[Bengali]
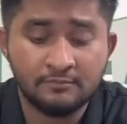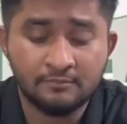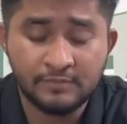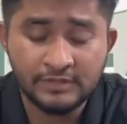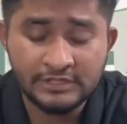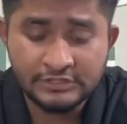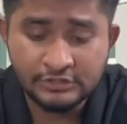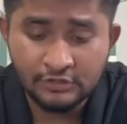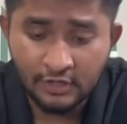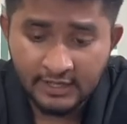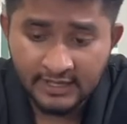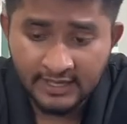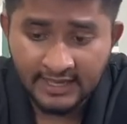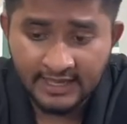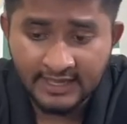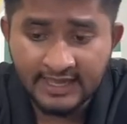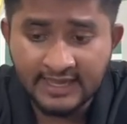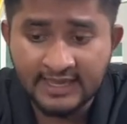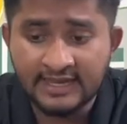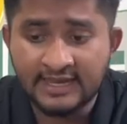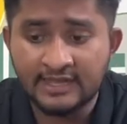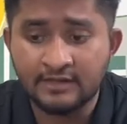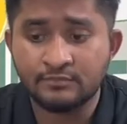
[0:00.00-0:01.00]
বিষয়
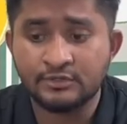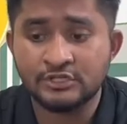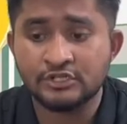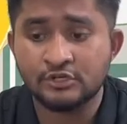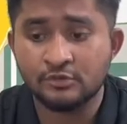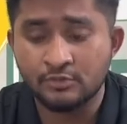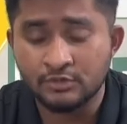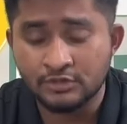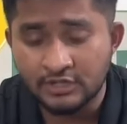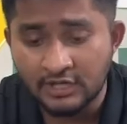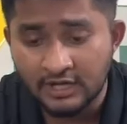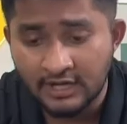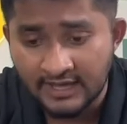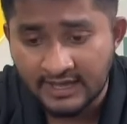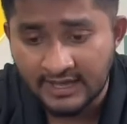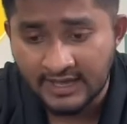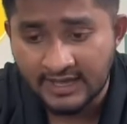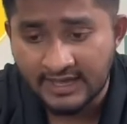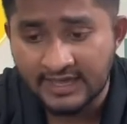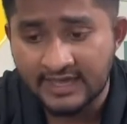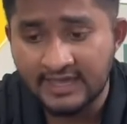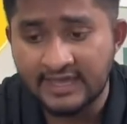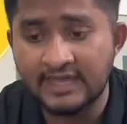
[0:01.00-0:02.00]
আগে না বিশ্ববিদ্যালয়
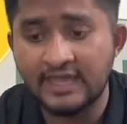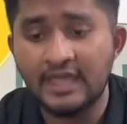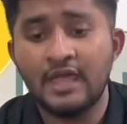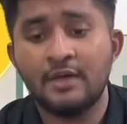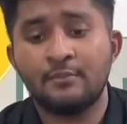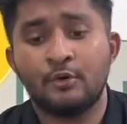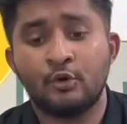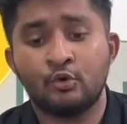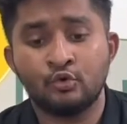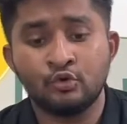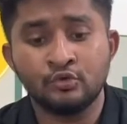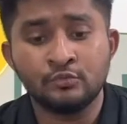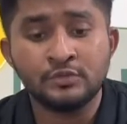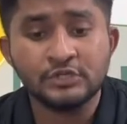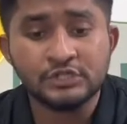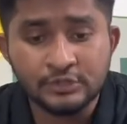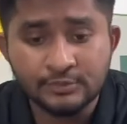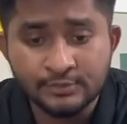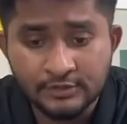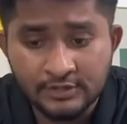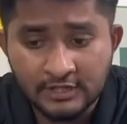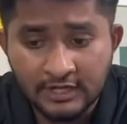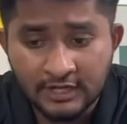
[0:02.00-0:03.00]
আগে বা কোন
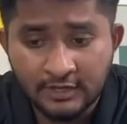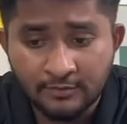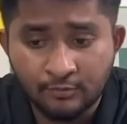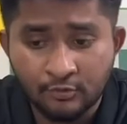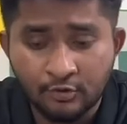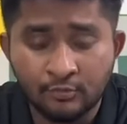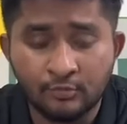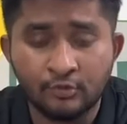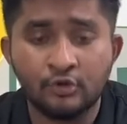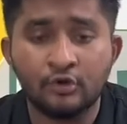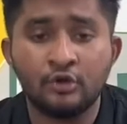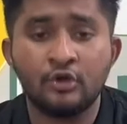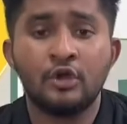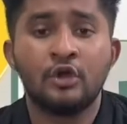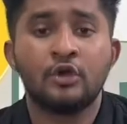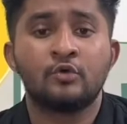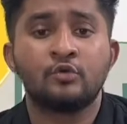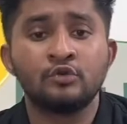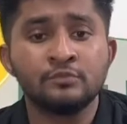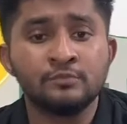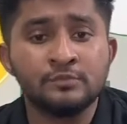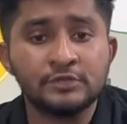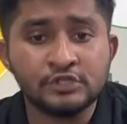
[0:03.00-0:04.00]
বিশ্ববিদ্যালয়ে পড়বো
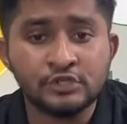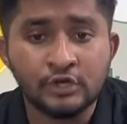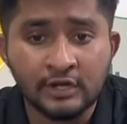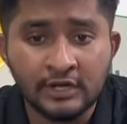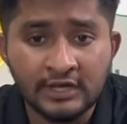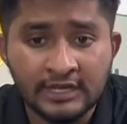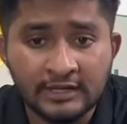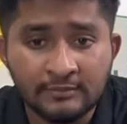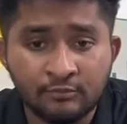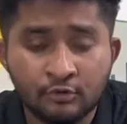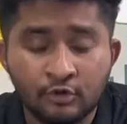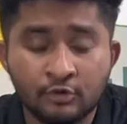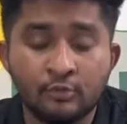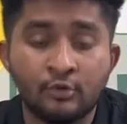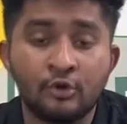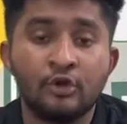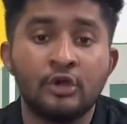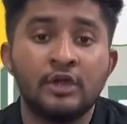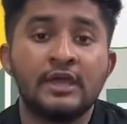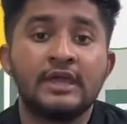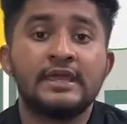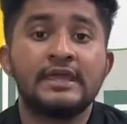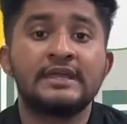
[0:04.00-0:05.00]
কোন বিষয় নিয়ে পড়বো
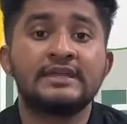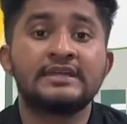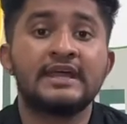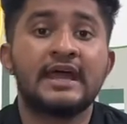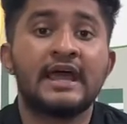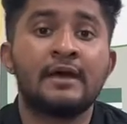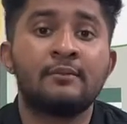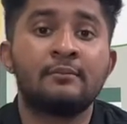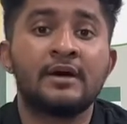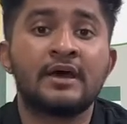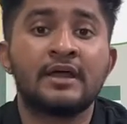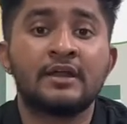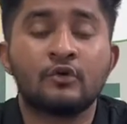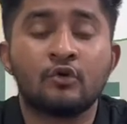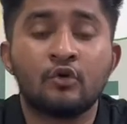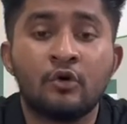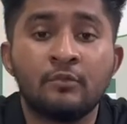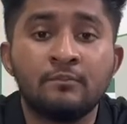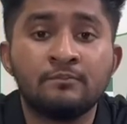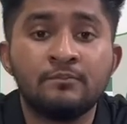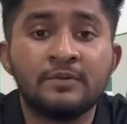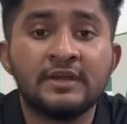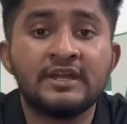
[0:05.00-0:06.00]
এটা আমার
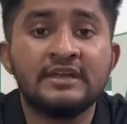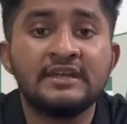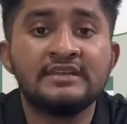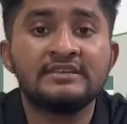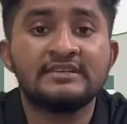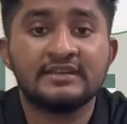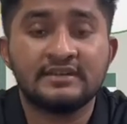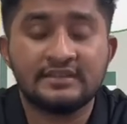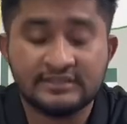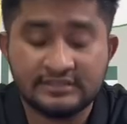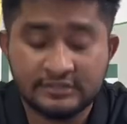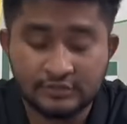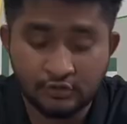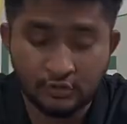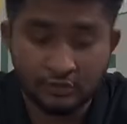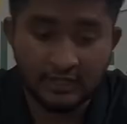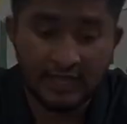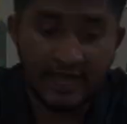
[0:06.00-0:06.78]
কমপ্লিট নিজের ডিসিশন